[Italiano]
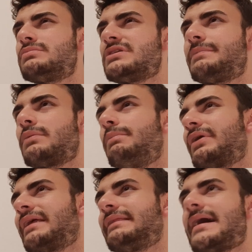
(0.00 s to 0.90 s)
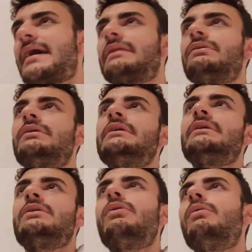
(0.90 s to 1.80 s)
sempre un po' in ritardo
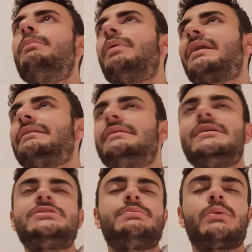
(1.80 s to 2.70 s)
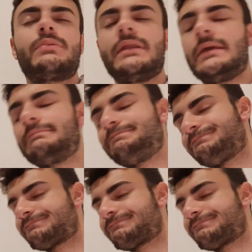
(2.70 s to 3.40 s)
o un po' in anticipo, quindi